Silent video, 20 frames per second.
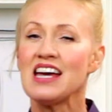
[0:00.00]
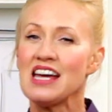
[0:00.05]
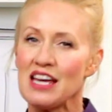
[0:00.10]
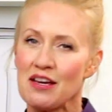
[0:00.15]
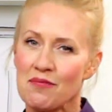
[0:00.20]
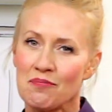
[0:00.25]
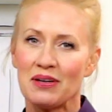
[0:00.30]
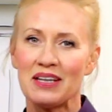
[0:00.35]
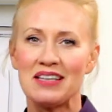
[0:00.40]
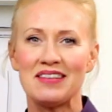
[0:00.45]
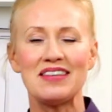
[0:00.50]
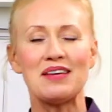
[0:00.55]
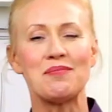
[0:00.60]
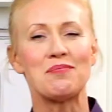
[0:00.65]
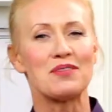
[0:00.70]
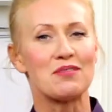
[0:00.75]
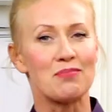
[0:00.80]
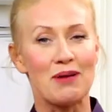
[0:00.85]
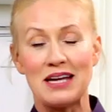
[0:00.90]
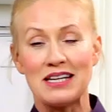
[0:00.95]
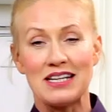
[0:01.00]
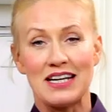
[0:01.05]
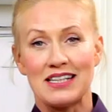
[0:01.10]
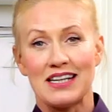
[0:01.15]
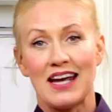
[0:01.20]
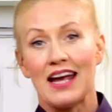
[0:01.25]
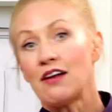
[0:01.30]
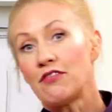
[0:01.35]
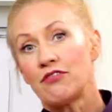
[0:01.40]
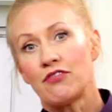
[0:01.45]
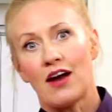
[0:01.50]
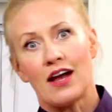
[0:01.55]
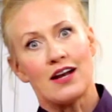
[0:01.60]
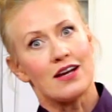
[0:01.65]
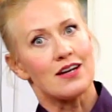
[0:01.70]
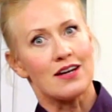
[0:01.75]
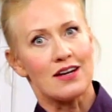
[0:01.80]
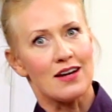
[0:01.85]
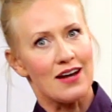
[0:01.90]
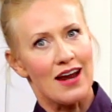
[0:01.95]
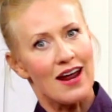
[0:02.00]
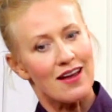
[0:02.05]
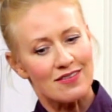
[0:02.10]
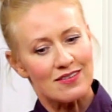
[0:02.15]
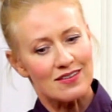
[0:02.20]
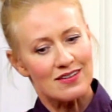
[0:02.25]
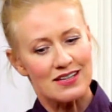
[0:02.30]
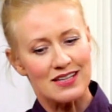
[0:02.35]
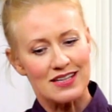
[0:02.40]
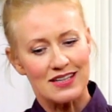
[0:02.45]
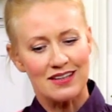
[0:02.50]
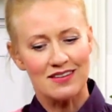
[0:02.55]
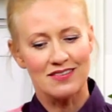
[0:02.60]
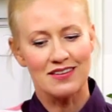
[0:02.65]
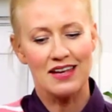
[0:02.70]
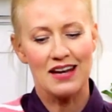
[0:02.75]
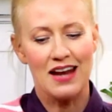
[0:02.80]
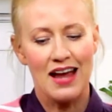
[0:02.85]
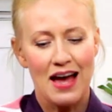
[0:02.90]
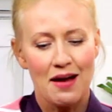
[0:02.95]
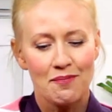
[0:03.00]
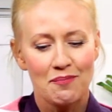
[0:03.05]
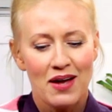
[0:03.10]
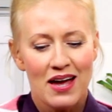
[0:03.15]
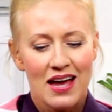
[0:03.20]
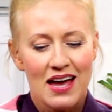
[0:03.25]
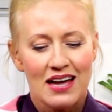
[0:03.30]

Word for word: im Prinzip zweiter Teil für alle, die den ersten nicht gesehen haben.